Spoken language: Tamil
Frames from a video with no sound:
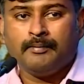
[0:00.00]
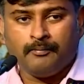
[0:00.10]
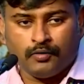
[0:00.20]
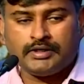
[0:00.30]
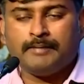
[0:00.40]

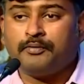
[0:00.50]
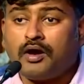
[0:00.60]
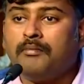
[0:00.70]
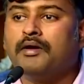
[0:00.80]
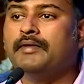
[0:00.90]
முதல்ல
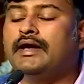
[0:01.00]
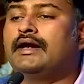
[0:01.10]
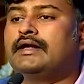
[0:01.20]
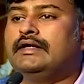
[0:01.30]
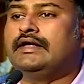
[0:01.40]
ப்ராப்ளம்
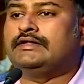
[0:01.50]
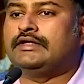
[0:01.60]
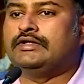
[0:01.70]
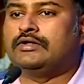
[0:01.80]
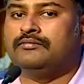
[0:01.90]
என்னன்றதை நீங்கள்
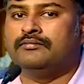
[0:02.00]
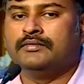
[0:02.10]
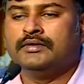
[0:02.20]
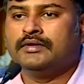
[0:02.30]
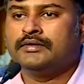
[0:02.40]
தெரிஞ்சுக்கணும்
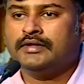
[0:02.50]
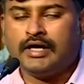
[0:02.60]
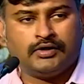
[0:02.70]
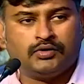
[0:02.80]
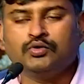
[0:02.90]
தெர்
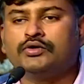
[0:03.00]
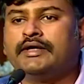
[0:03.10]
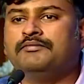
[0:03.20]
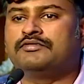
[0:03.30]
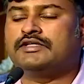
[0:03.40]
ஆர் டூ
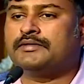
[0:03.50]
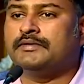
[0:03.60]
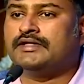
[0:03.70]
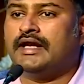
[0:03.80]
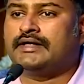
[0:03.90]
டீம்ஸ் விச் ஹஸ்
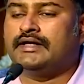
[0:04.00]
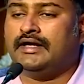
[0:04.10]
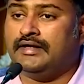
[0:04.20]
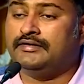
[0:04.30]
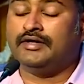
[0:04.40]
பின் செலக்டட்
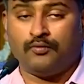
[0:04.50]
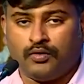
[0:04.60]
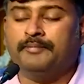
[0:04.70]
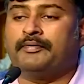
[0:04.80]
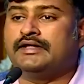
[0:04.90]
அண்ட் தே
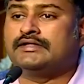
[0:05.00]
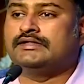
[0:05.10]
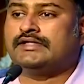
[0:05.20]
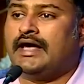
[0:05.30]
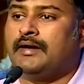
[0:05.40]
ஒன் ப்ரைஸ்
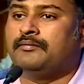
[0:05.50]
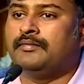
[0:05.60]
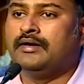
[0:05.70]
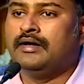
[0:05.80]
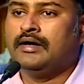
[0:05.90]
இன் சாய்ராம்
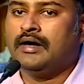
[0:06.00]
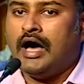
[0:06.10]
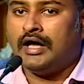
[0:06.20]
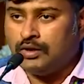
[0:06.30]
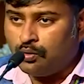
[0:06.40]

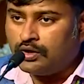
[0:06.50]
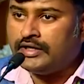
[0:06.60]
அதில் ஒரு